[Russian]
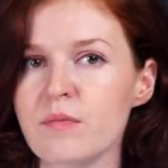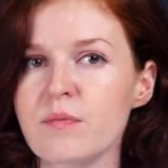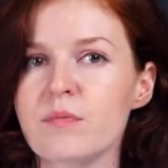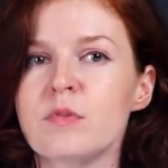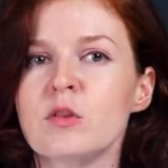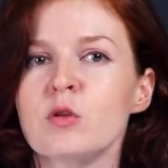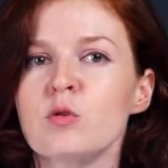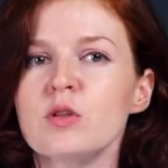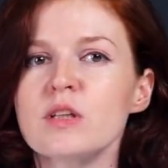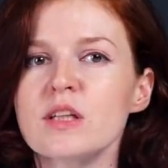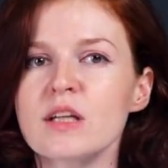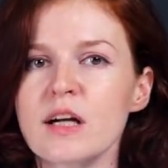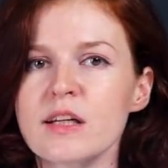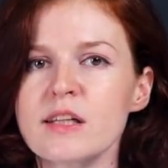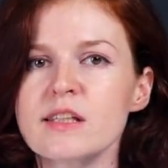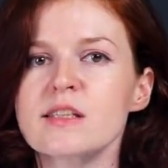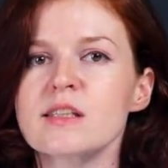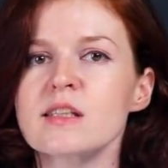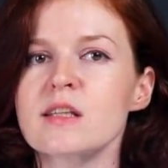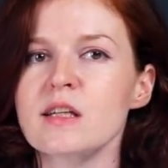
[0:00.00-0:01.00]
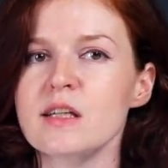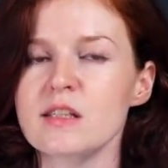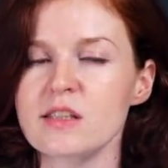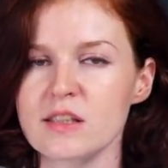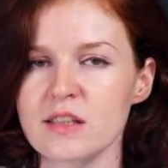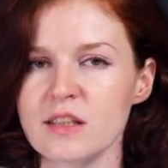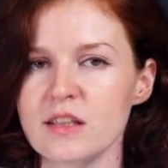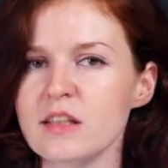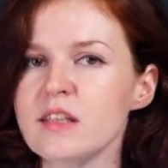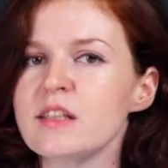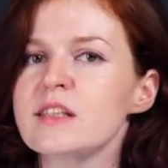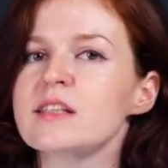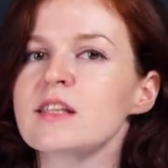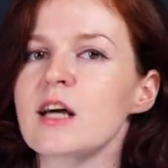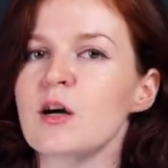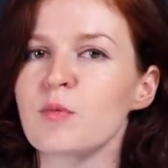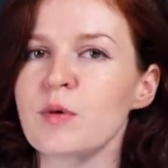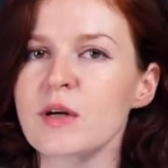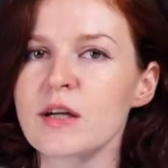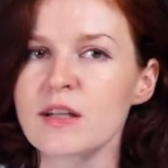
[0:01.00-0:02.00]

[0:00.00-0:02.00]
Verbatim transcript: Ну и, наконец, третье и самое